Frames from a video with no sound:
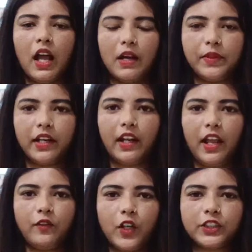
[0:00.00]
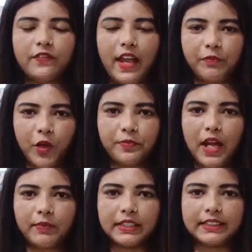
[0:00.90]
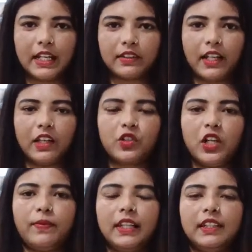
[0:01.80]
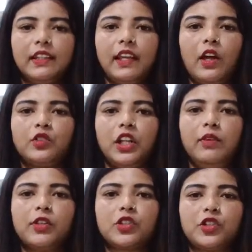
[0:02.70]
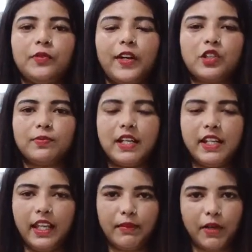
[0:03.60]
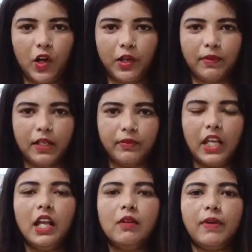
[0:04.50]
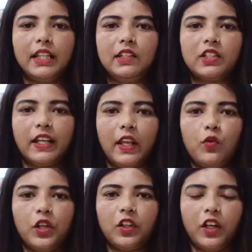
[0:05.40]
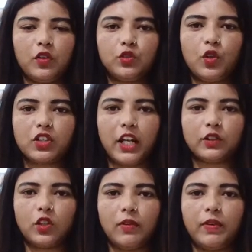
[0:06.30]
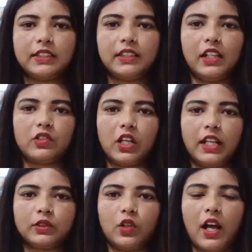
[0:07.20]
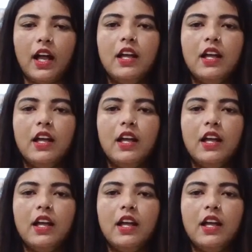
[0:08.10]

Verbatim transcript: आप देख रहे हैं वॉइस ऑफ एमपी और मैं आपके साथ राधा चलिए बात करते हैं आज के नीमच कृषि उपज मंडी के भाव के बारे में बात की जाए गेहूं की तो गेहूं 2190 से 3100 रहा